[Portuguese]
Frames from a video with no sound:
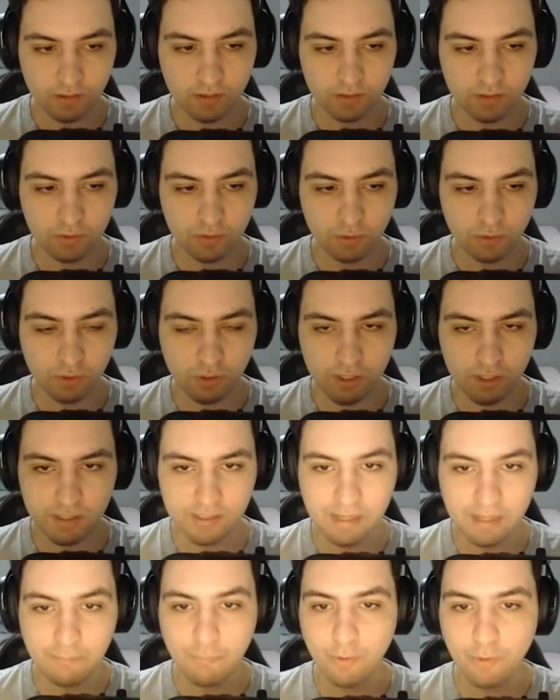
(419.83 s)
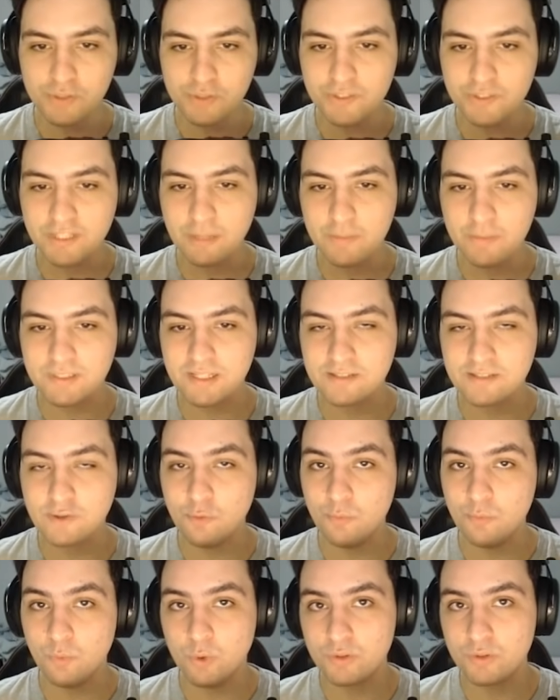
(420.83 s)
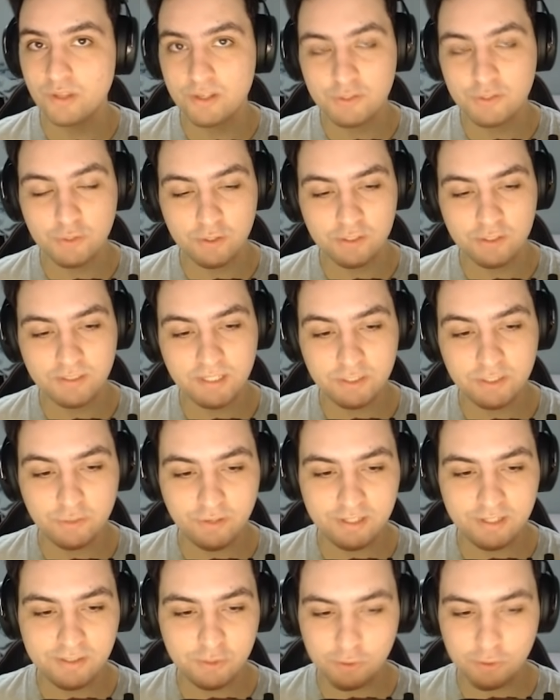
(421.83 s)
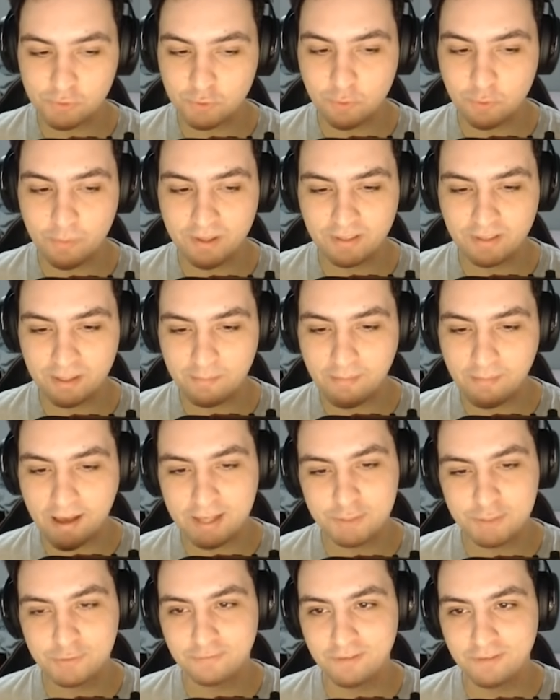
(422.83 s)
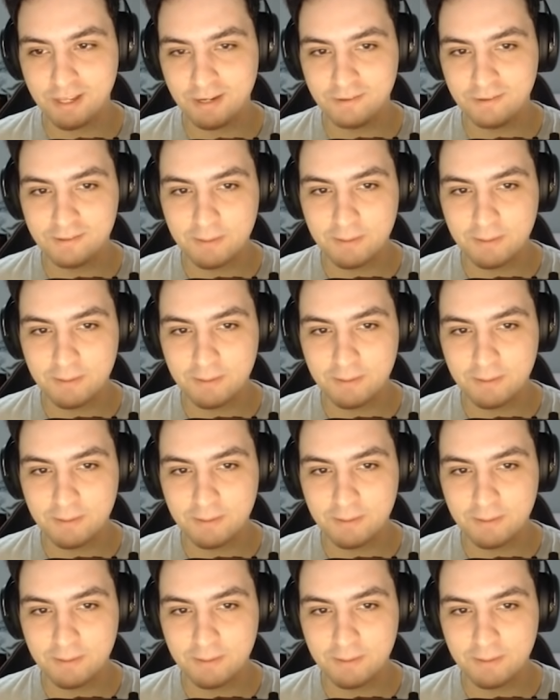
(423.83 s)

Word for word: Dois. E aposto que também vocês estão muito ansiosos. Se vocês estiverem ansiosos, comenta embaixo, velho.